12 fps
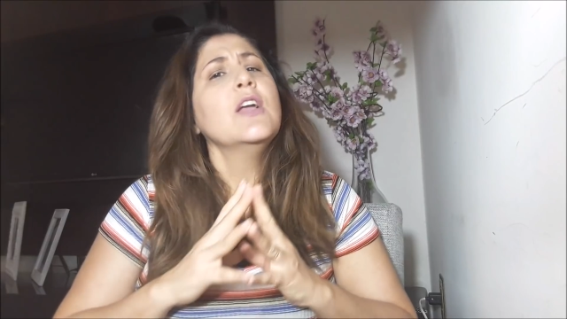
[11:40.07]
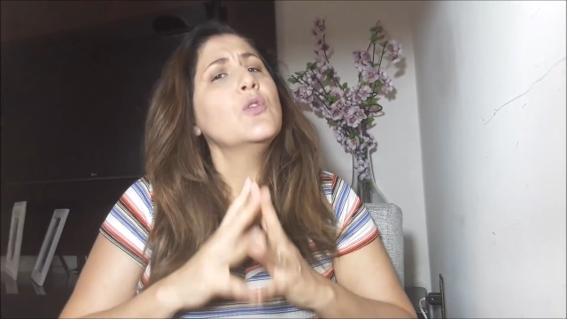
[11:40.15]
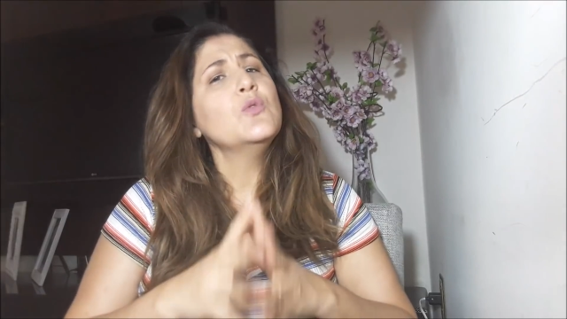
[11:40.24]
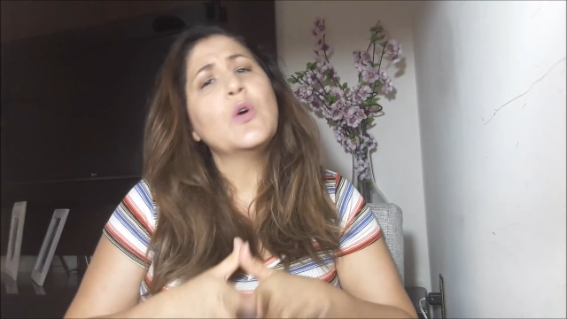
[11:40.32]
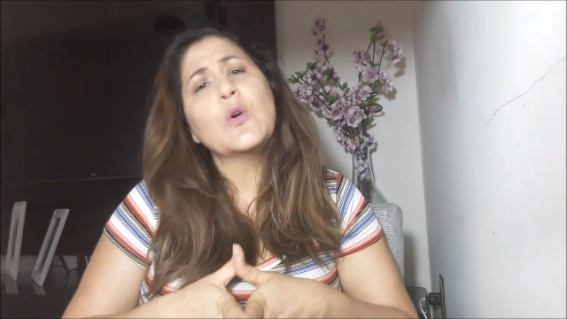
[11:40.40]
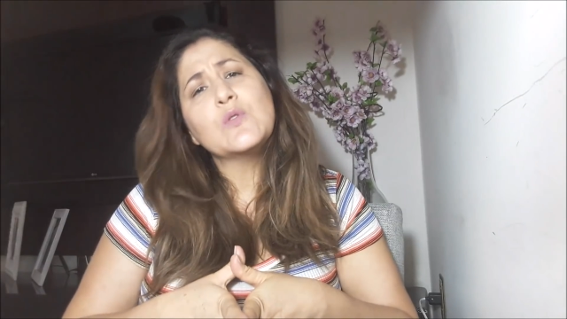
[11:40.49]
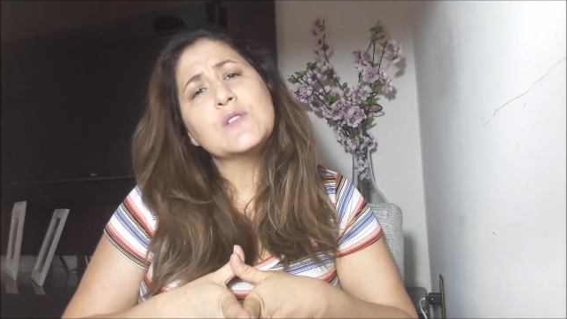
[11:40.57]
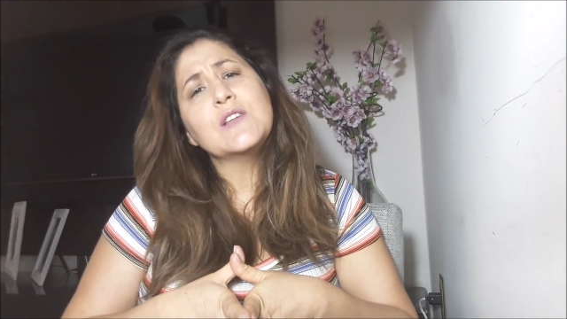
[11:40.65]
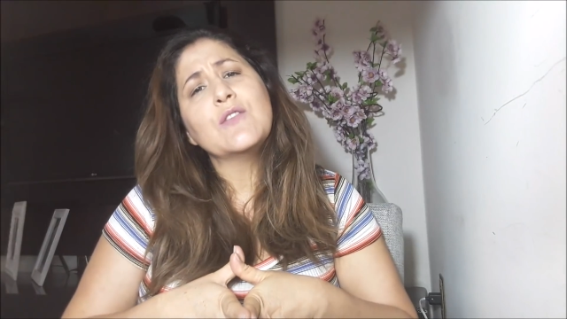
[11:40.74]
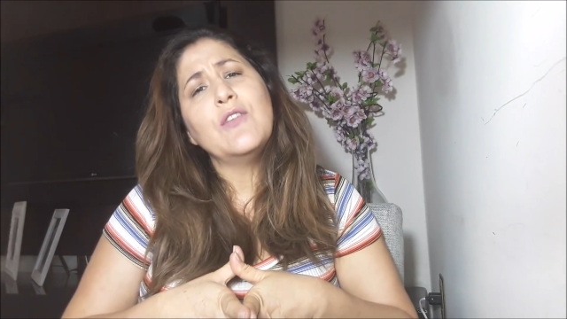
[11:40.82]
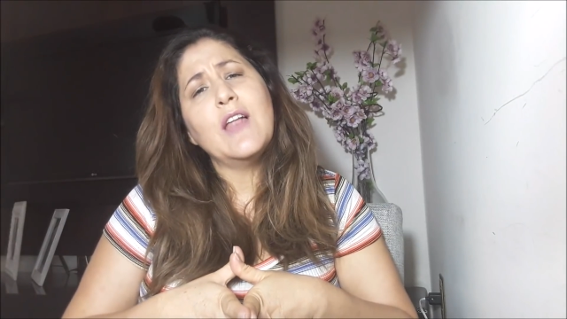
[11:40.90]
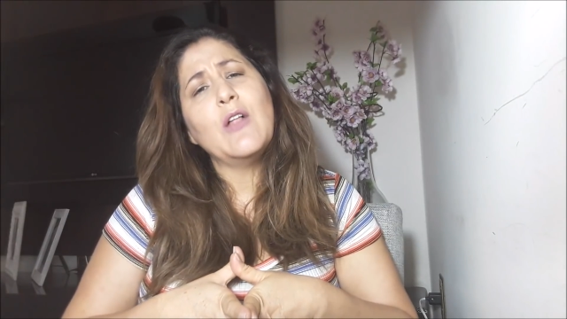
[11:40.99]
eu nunca
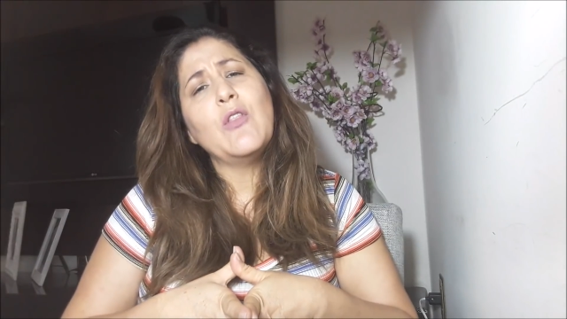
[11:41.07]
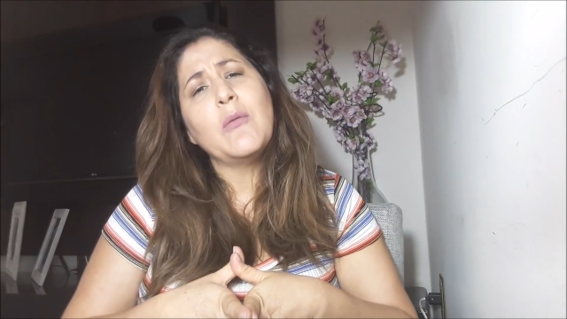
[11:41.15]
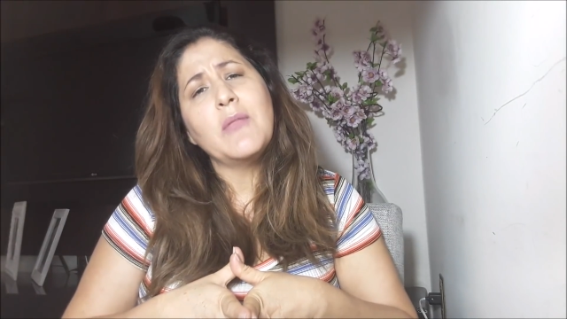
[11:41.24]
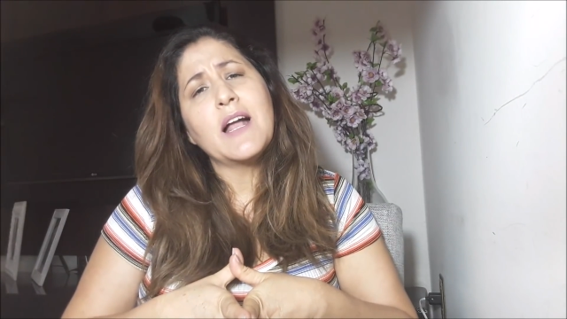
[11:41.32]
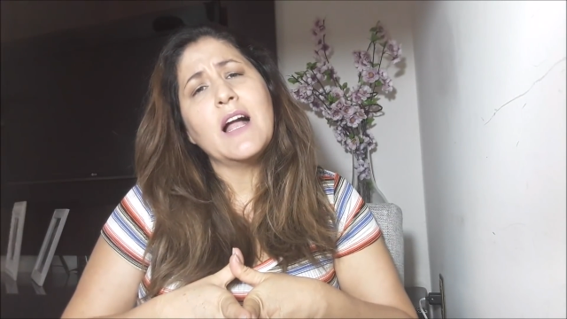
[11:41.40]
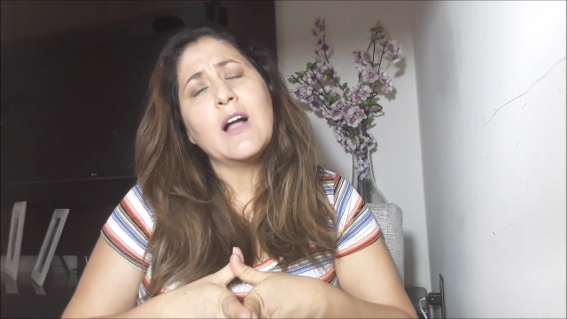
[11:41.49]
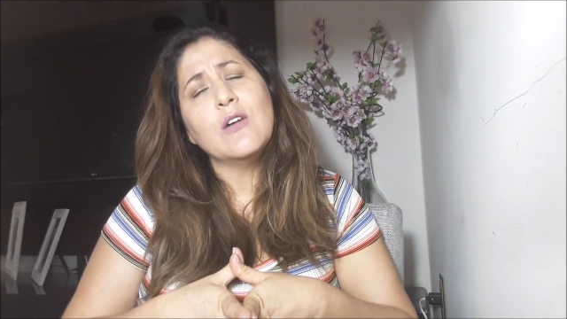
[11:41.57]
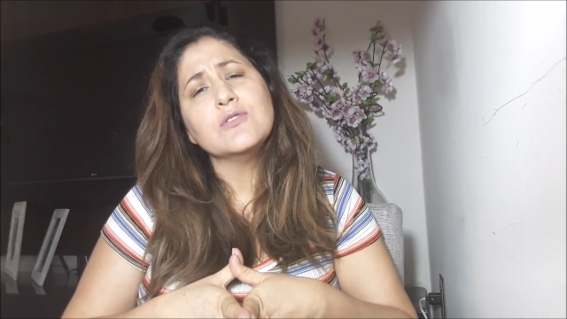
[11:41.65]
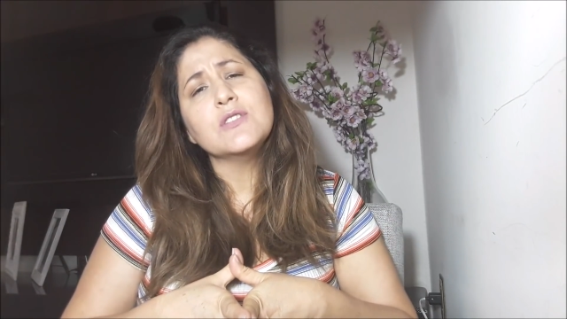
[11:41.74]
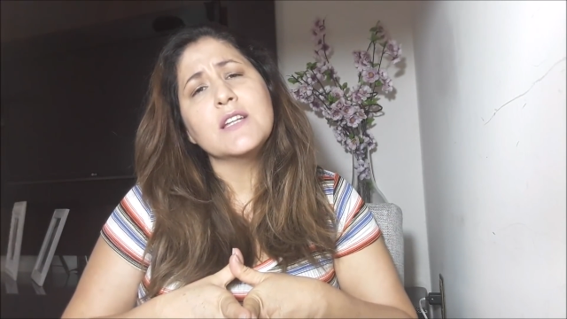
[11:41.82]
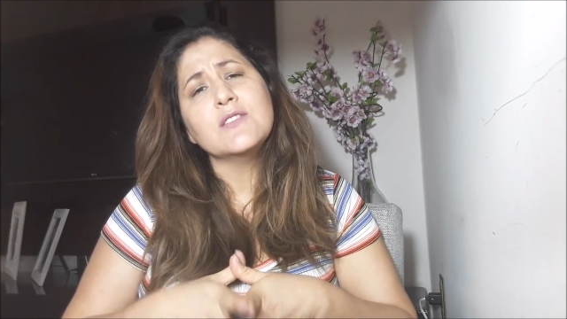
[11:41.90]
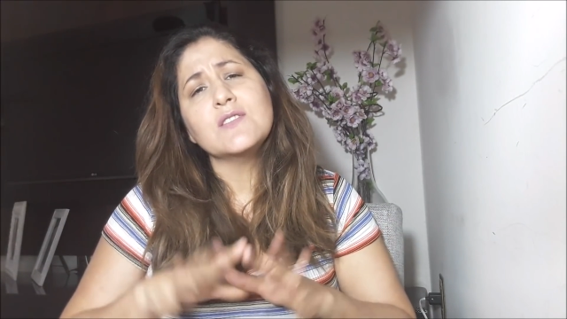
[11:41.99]
consigo falar o nome da Cacau
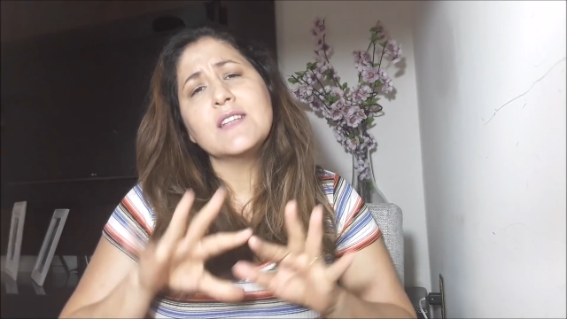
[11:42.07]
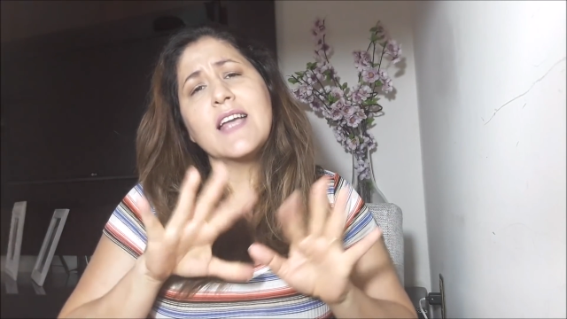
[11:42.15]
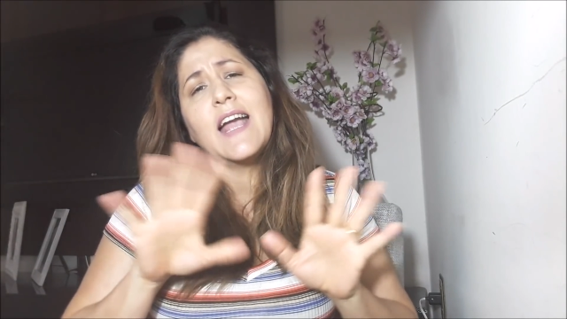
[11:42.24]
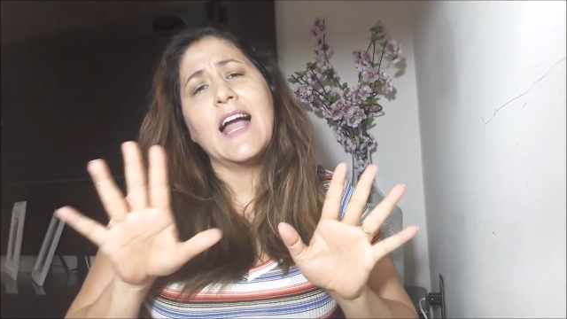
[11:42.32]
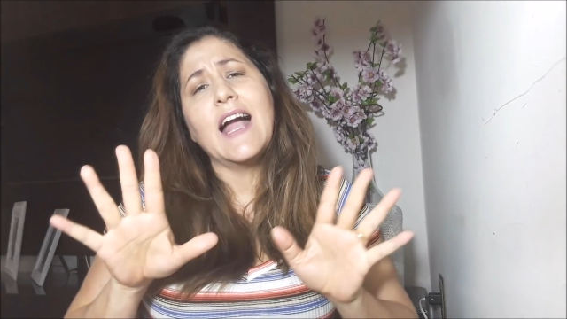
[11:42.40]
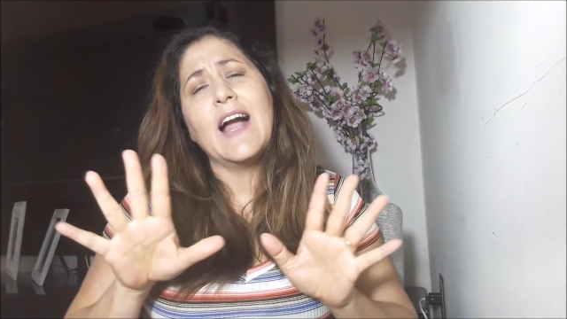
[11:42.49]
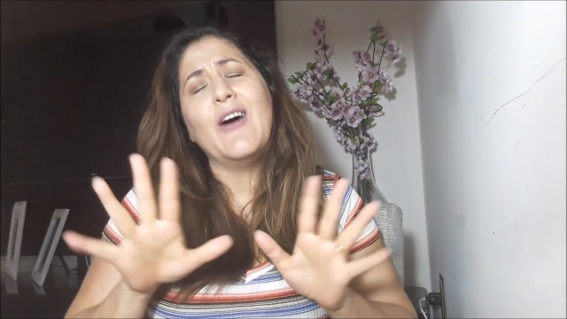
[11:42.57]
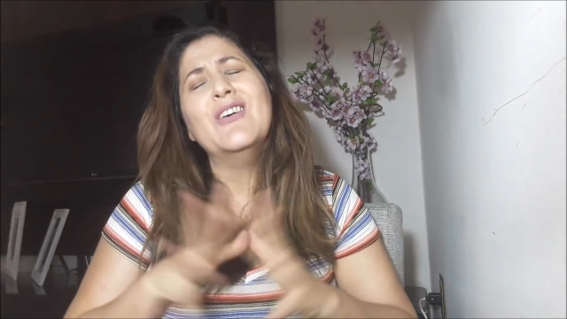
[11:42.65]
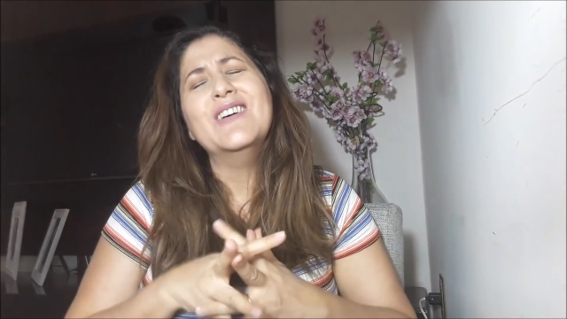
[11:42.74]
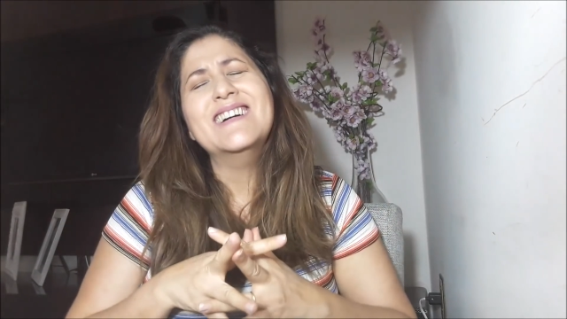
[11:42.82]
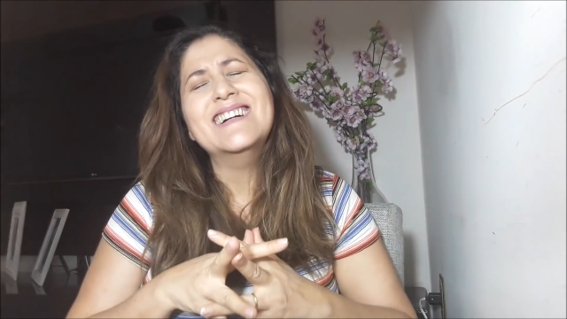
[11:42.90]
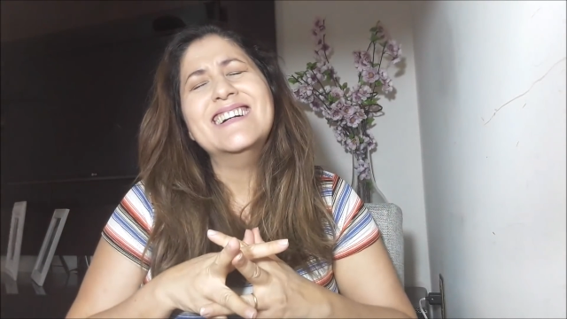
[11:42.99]
direito, eu sei que é Cacau.